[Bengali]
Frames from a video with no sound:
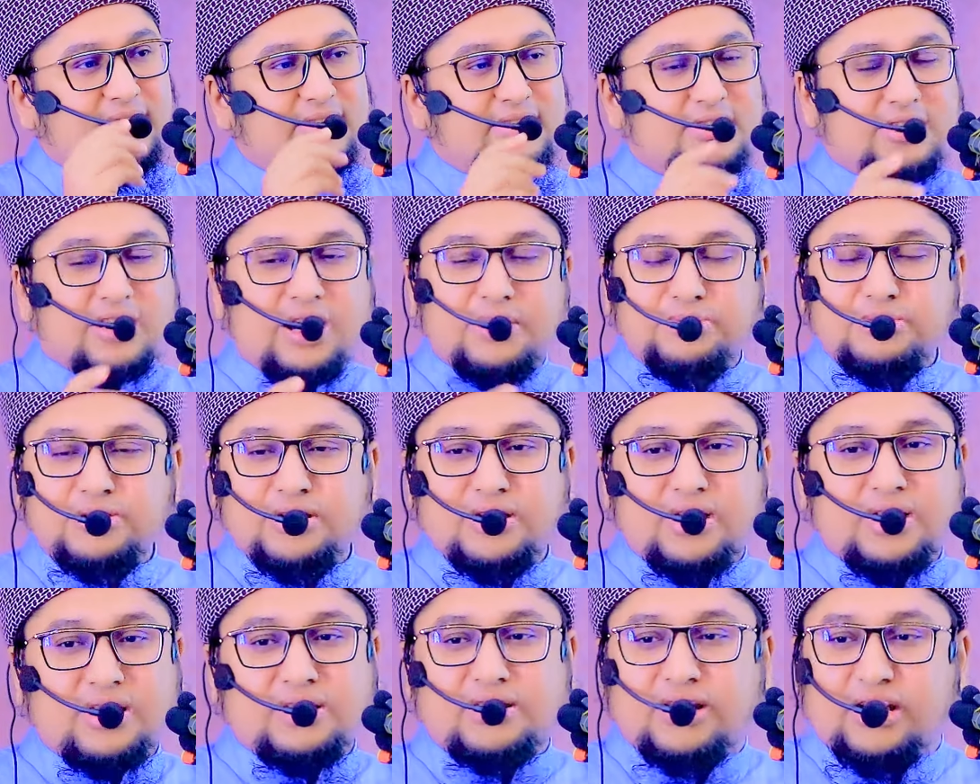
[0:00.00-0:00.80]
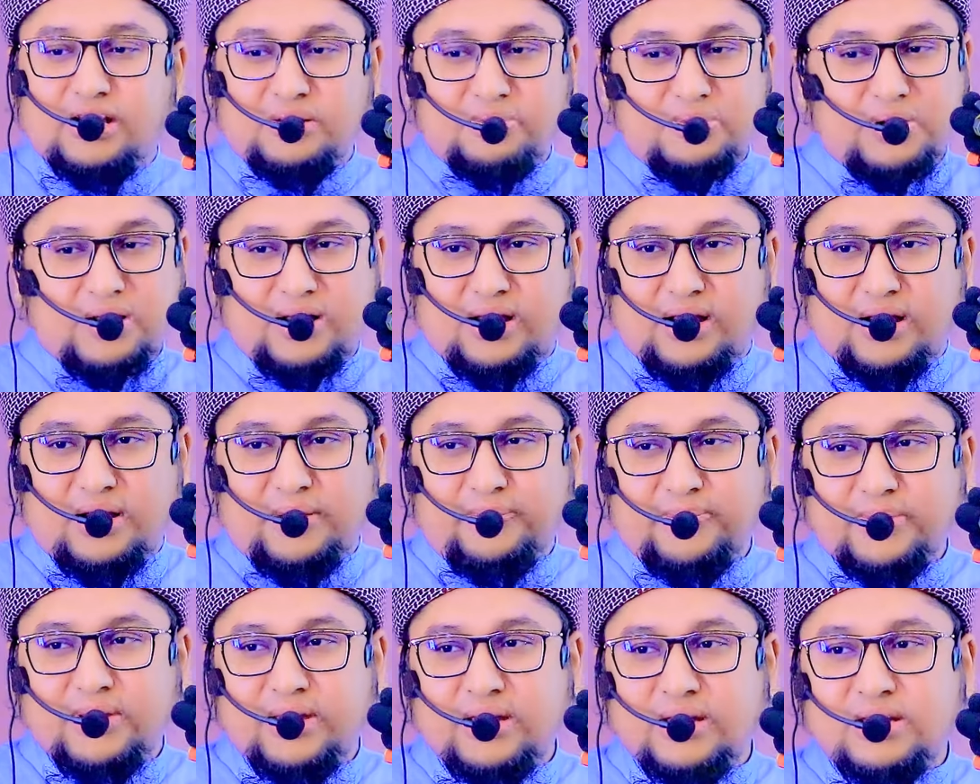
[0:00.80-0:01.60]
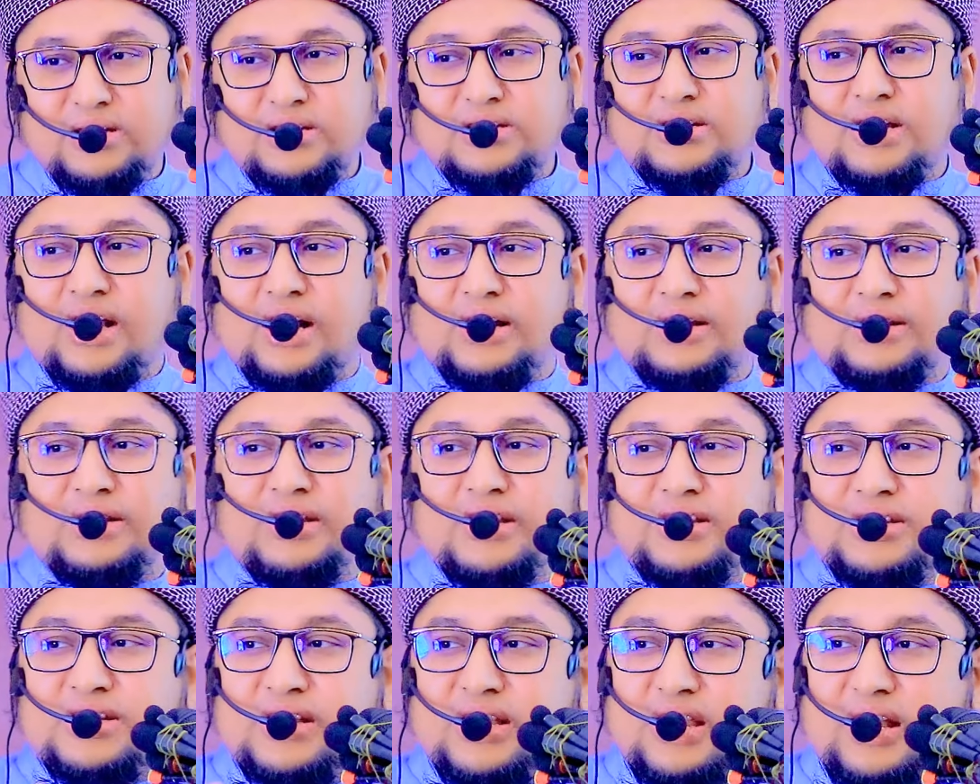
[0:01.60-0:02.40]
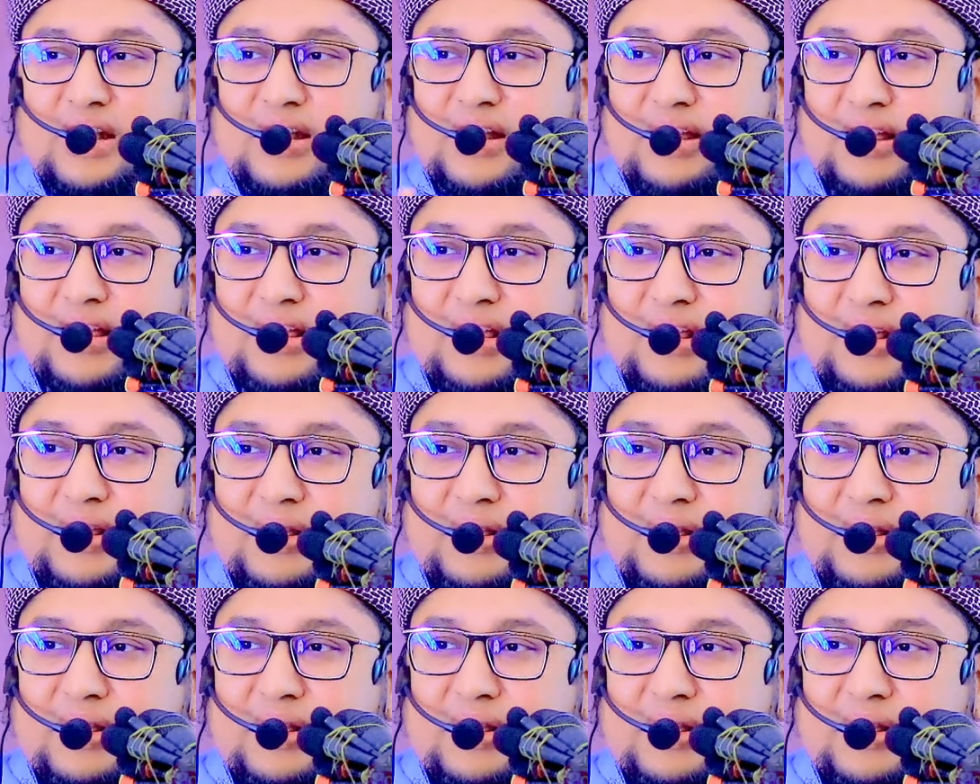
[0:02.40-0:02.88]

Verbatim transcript: ইসলাম যেখানে থাকবে না শান্তি সেখানে